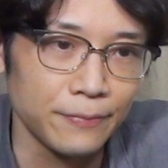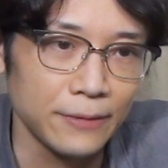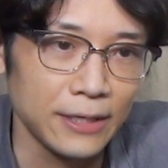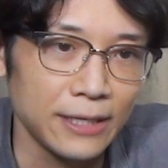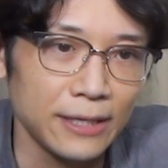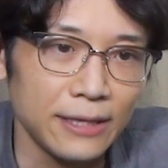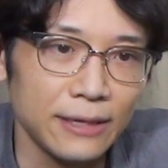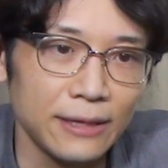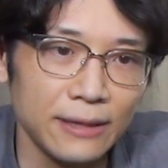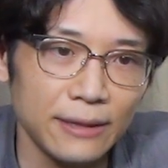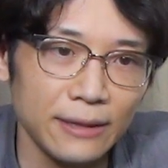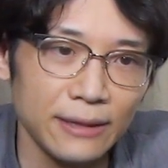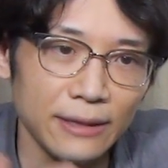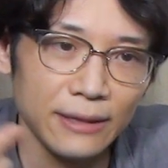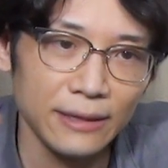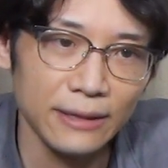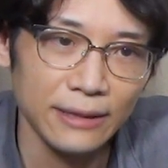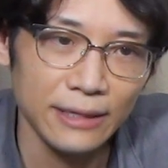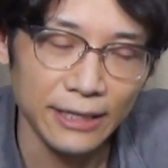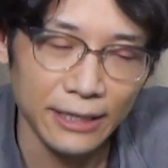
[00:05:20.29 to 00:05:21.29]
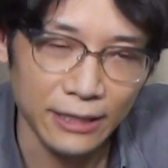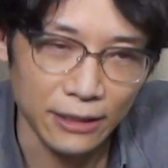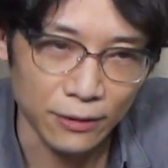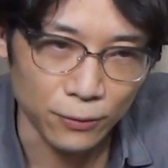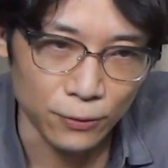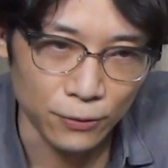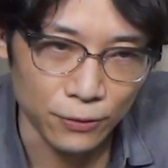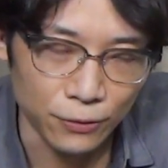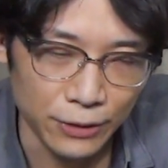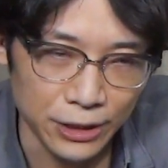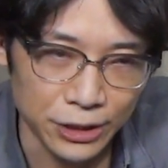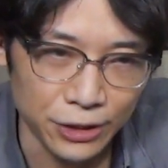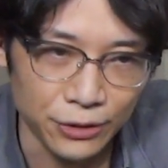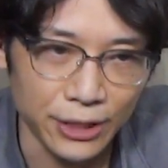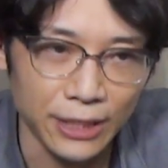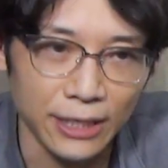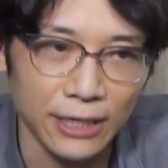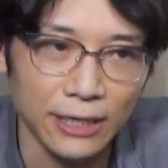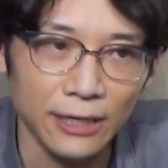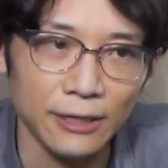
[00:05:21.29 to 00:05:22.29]
ね、何かこう
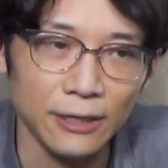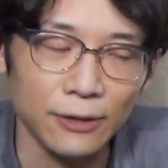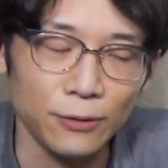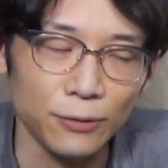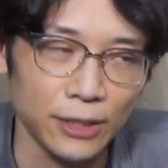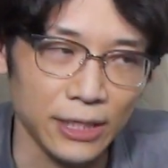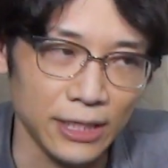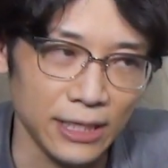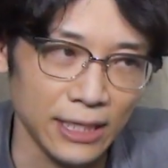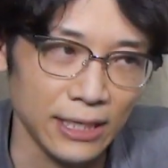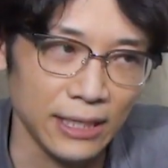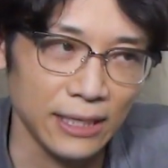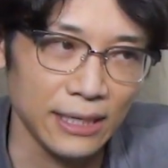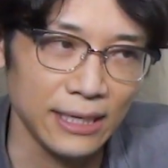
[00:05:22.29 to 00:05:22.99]
クエスチョン聞かれた時に